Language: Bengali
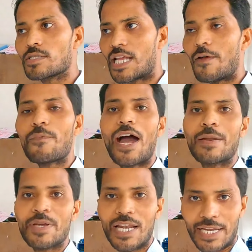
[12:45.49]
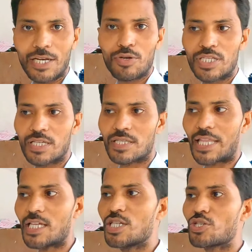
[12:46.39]
যারা ফার্মিং লাইনে রয়েছেন
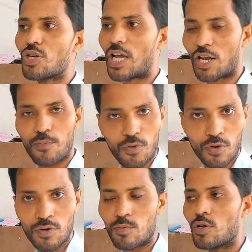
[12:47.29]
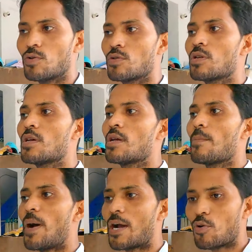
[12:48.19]
তাদের নিশ্চয়ই কারোর ফোন বলুন
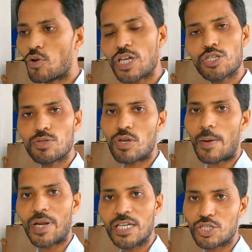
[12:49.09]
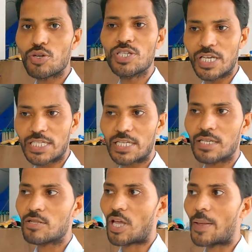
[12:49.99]
বা কোনো কিছু তো আপনারা নিশ্চয়ই নিয়েছেন
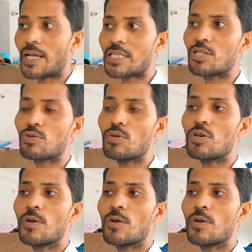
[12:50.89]
তারা কিন্তু